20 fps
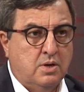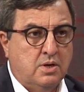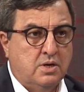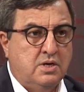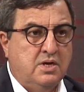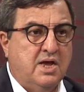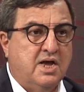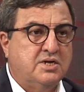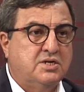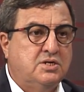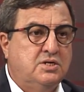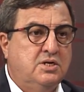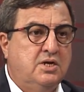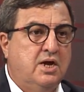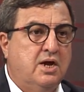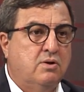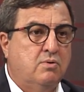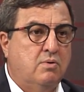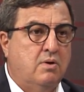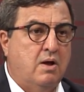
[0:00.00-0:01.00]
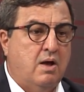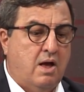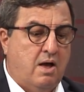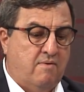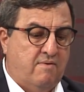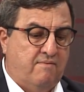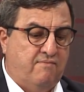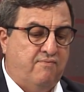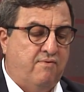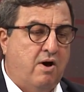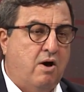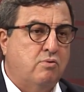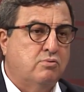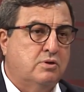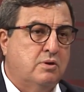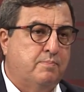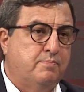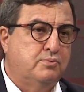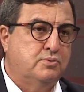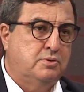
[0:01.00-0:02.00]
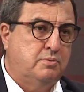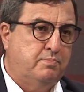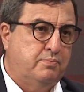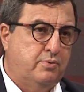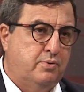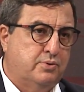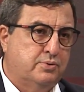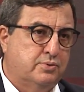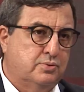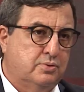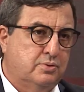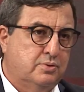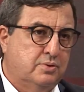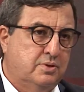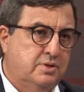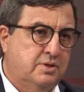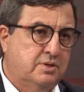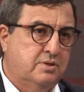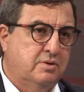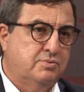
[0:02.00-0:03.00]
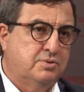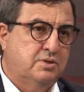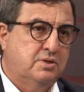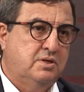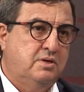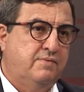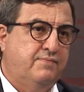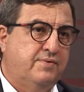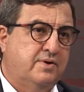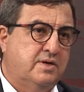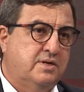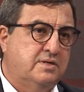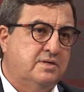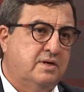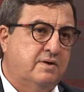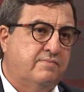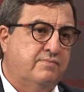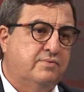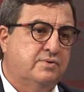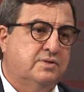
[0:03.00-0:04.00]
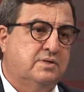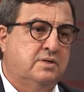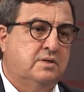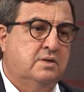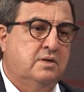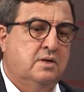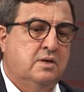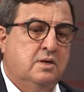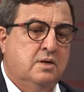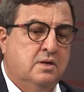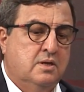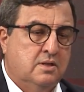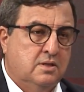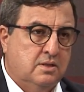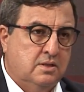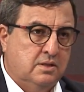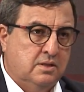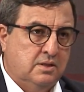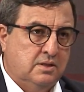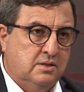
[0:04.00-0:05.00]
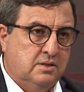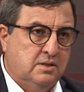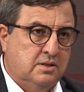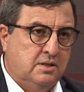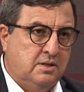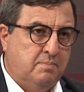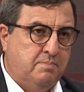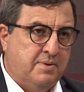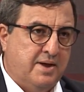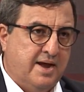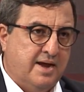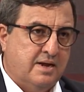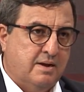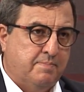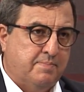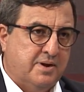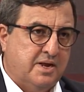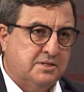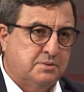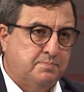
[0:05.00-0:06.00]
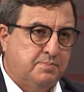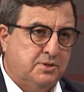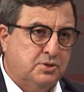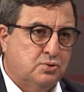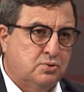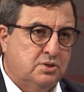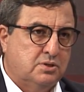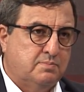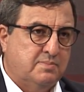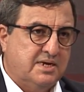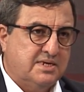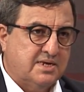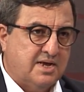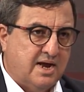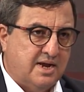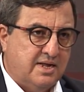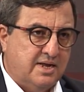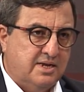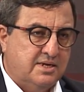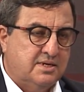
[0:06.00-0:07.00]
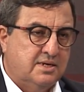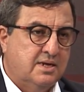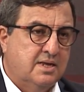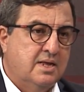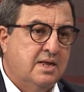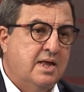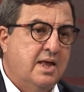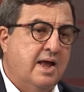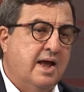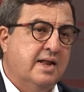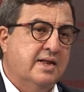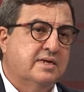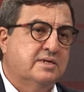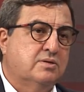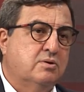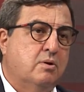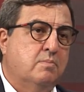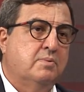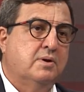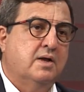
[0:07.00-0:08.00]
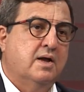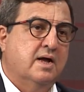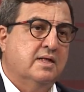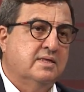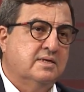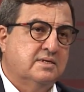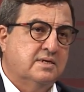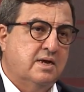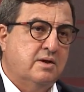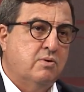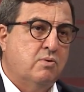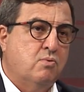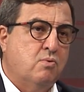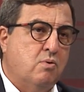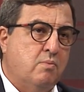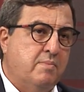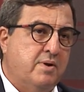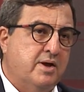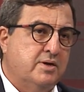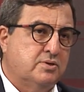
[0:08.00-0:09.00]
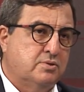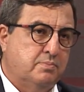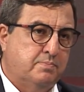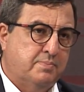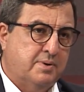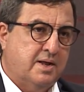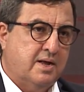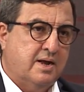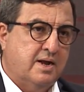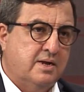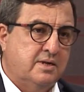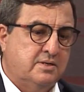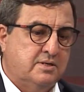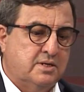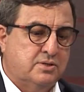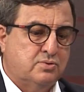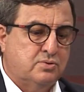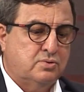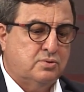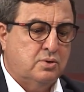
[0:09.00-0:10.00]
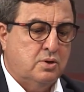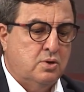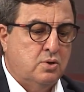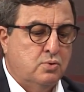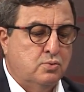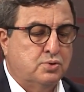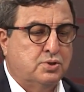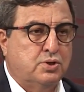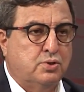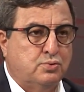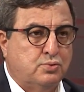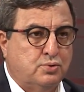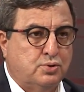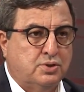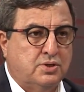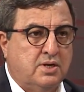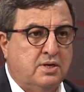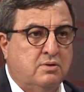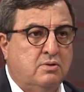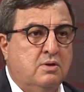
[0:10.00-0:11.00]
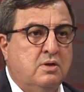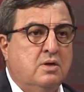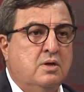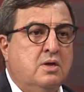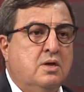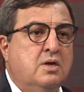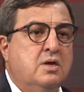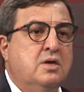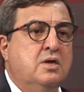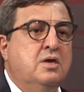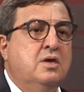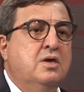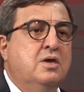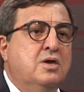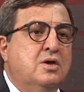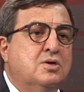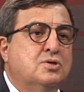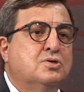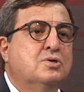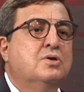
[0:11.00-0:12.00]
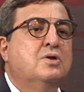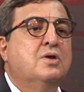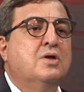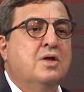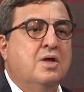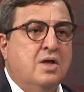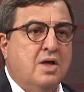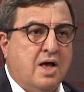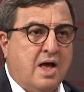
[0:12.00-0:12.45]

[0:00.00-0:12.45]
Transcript: E esse dinheiro volta para os impostos. Então, significa dizer que você libera para as pessoas mais carentes, elas são obrigadas a ir ao comércio para garantir o seu sustento. Aquece um pouco a economia.